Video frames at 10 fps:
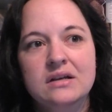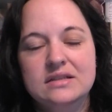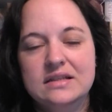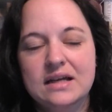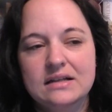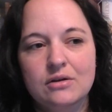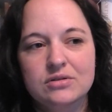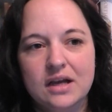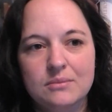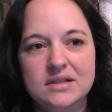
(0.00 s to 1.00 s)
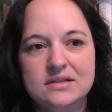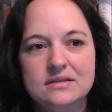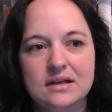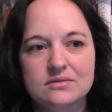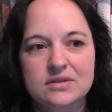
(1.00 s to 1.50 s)
das hat auch
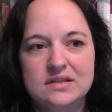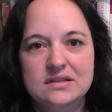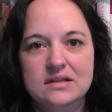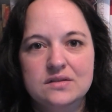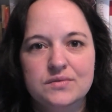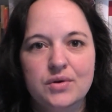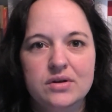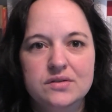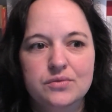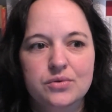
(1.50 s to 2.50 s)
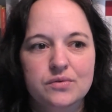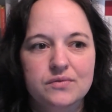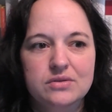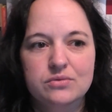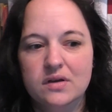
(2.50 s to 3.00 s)
damals, also das ist ja nicht so wie heute, wo
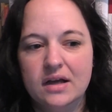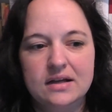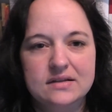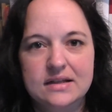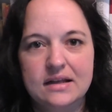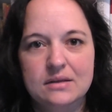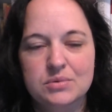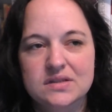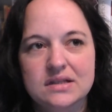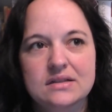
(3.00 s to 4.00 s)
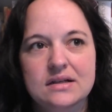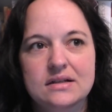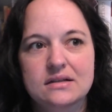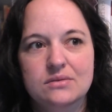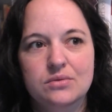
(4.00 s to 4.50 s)
irgendwie nur ein ganz kleiner
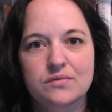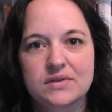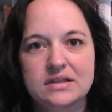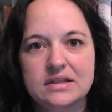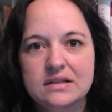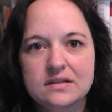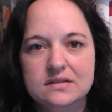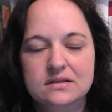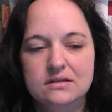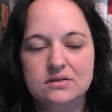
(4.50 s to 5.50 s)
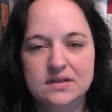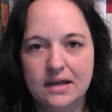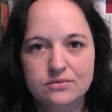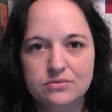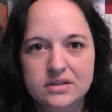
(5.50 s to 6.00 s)
Prozentteil äh, irgendwie liest, äh,
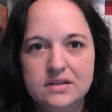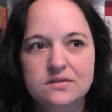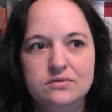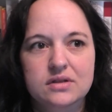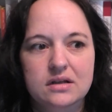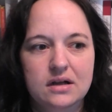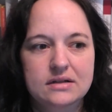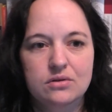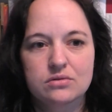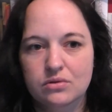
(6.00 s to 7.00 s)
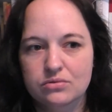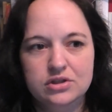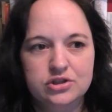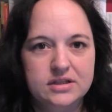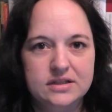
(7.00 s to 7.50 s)
Zeitung liest und dann halt auch noch
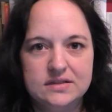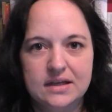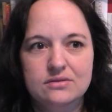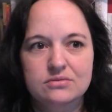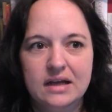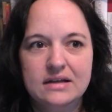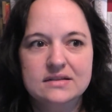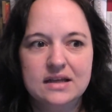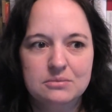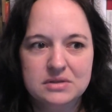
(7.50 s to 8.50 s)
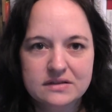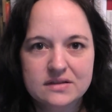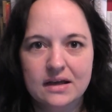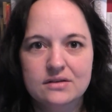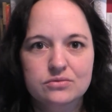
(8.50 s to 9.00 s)
unterschiedliche Zeitungen. Nein, es gab die
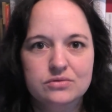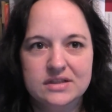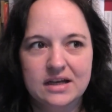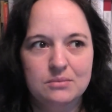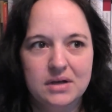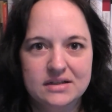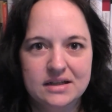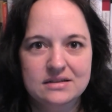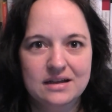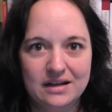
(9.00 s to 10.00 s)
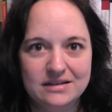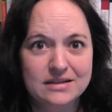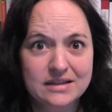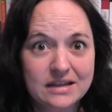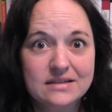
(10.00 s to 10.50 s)
Zeitung und die haben halt echt alle
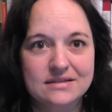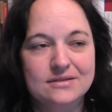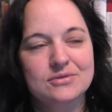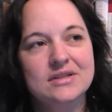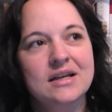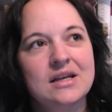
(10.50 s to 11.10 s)
gelesen. Und